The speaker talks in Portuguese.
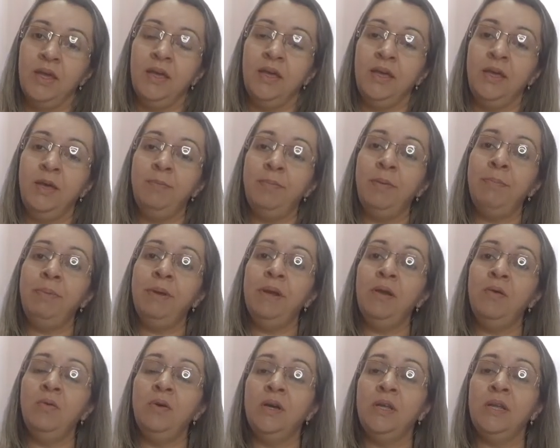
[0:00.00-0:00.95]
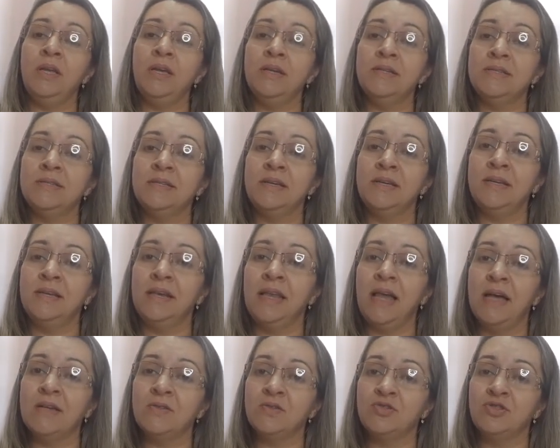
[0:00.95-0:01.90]
E Papelão cria esse
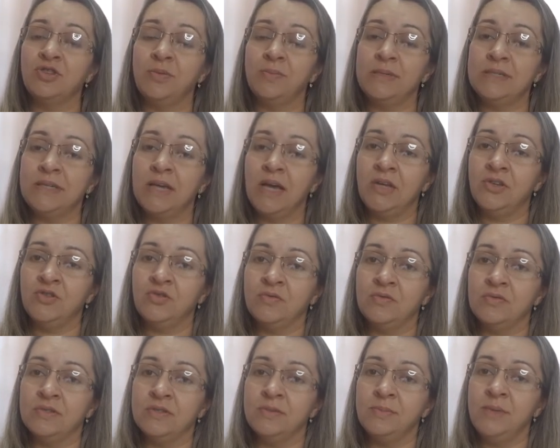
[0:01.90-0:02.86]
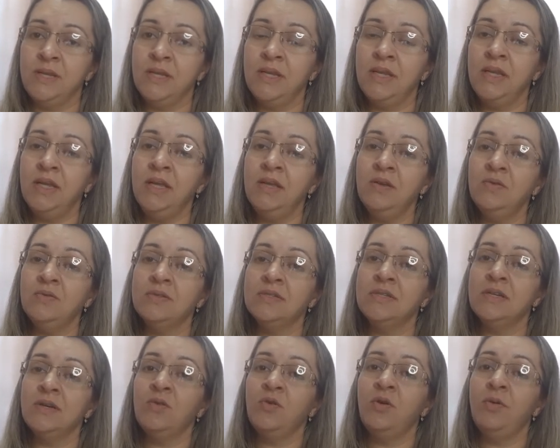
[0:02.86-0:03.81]
laço de amizade com os
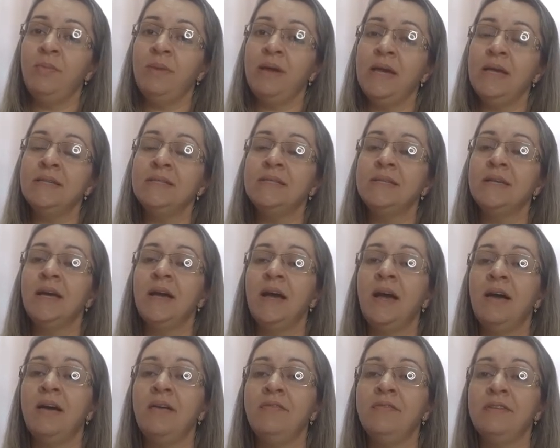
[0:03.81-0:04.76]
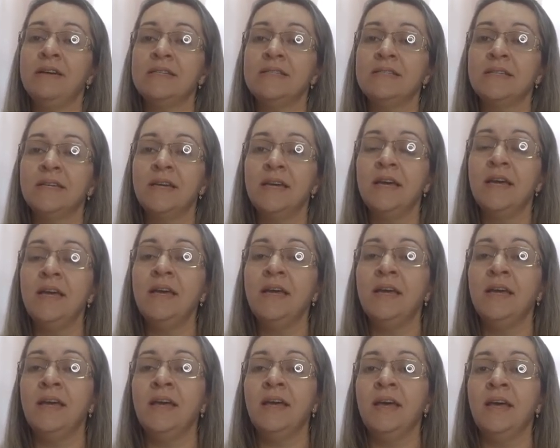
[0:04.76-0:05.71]
meninos e começa a fazer,
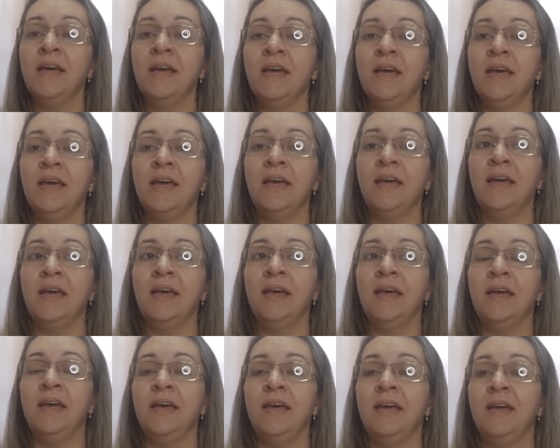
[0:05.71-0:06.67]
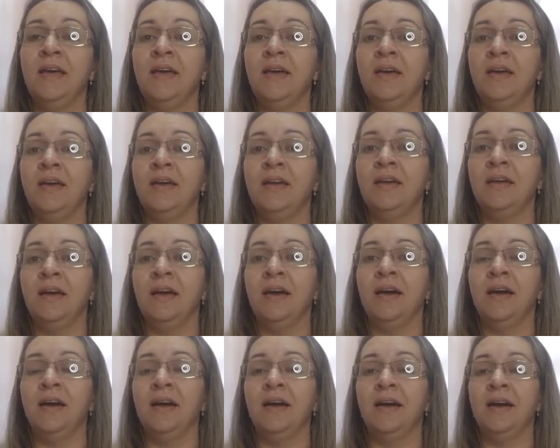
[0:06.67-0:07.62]
é,
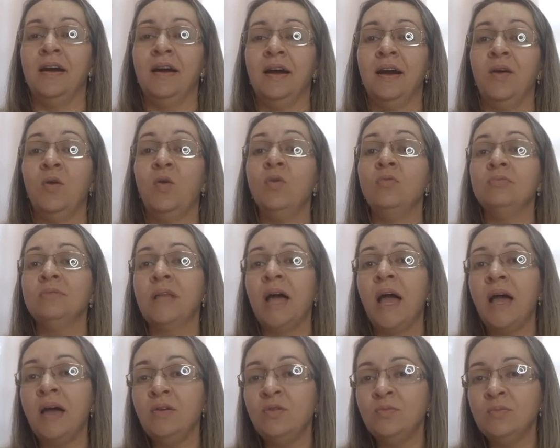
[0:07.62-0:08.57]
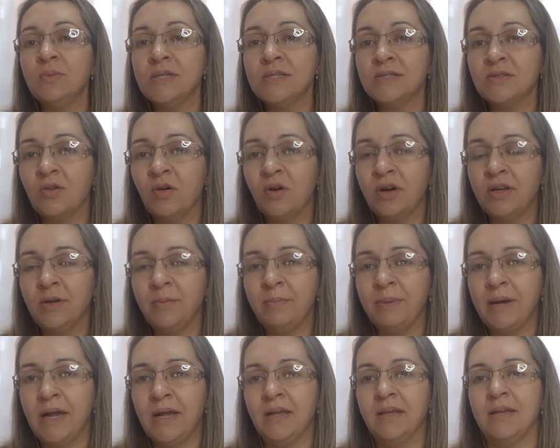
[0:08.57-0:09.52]
a, a, contar uma história
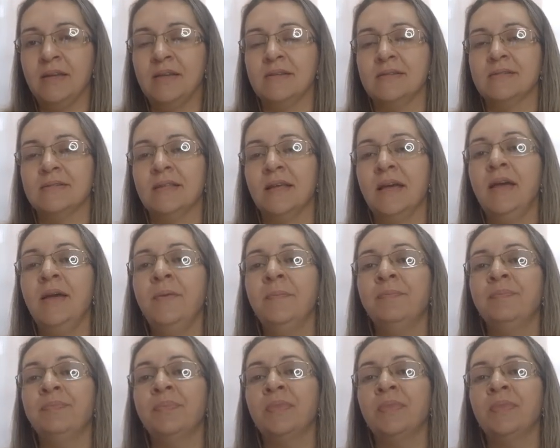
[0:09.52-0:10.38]
para eles, né?